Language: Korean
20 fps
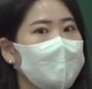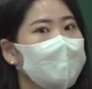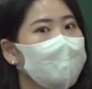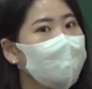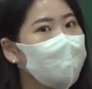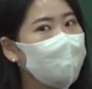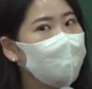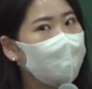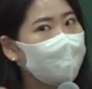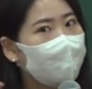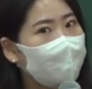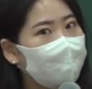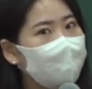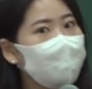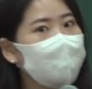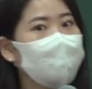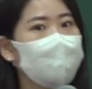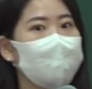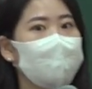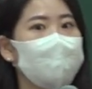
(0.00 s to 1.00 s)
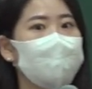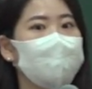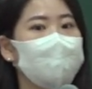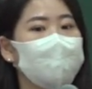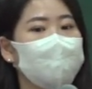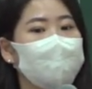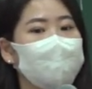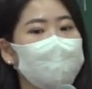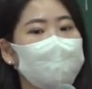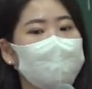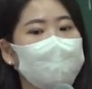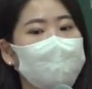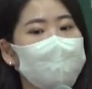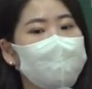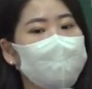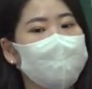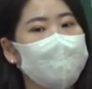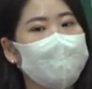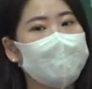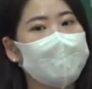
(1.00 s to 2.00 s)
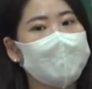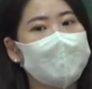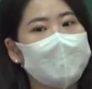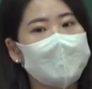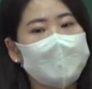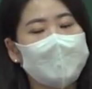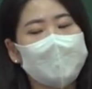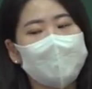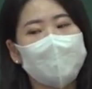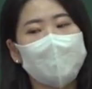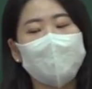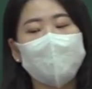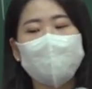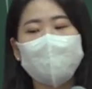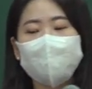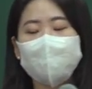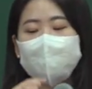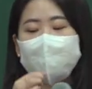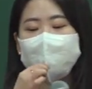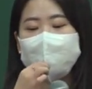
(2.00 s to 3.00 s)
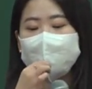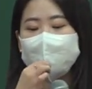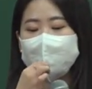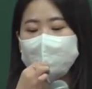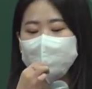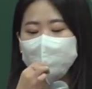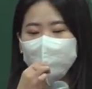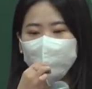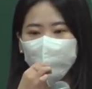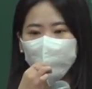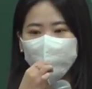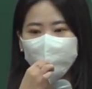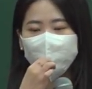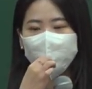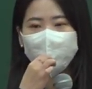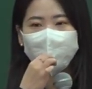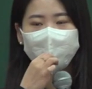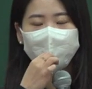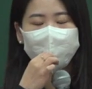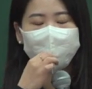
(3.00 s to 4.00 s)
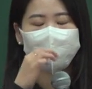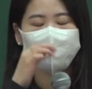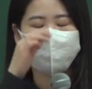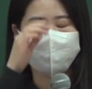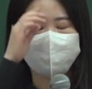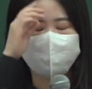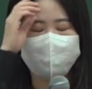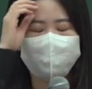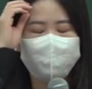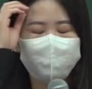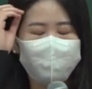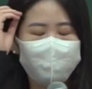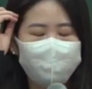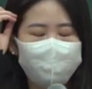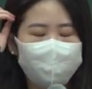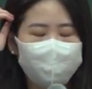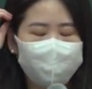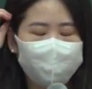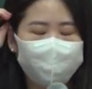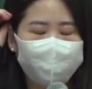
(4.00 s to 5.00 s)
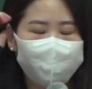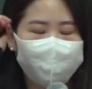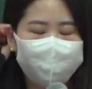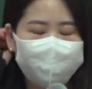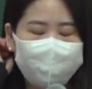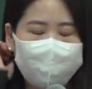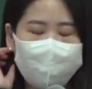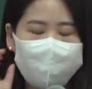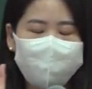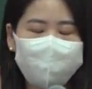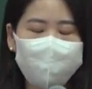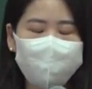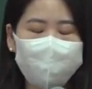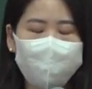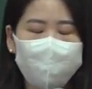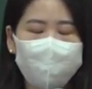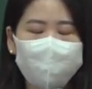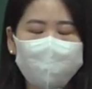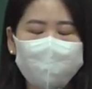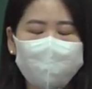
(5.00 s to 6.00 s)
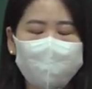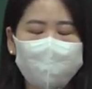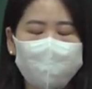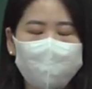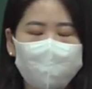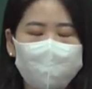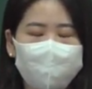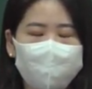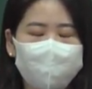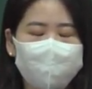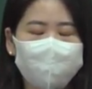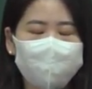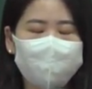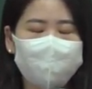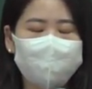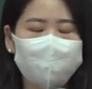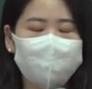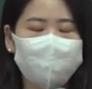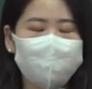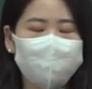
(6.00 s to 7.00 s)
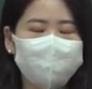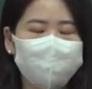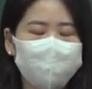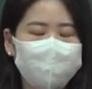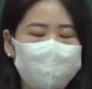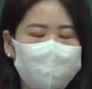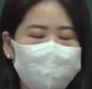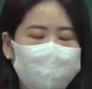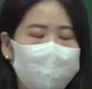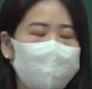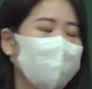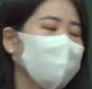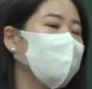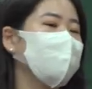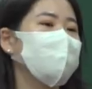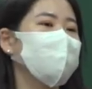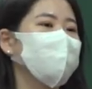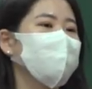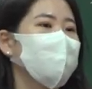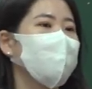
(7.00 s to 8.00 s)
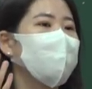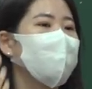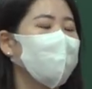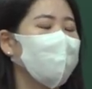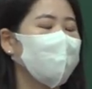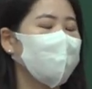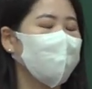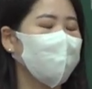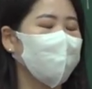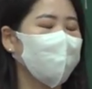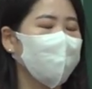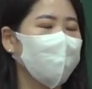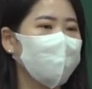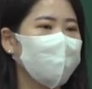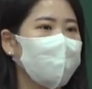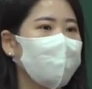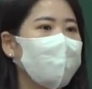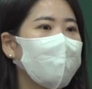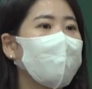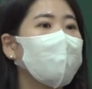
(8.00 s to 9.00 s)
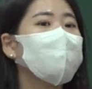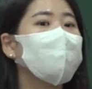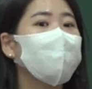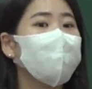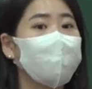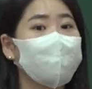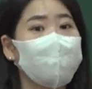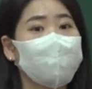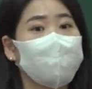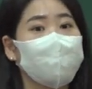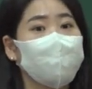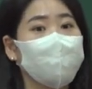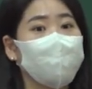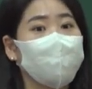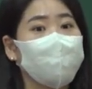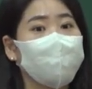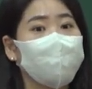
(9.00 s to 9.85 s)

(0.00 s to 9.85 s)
그래서 제가 말을 잘해야 된다는 게 얼마 전에 제가 이제 코로나 걸리기 전에 2주 전에 대전에 어떤 그 분이 사역하시는 분 연락이 왔더라고요. 자기 아들을 만나달라고.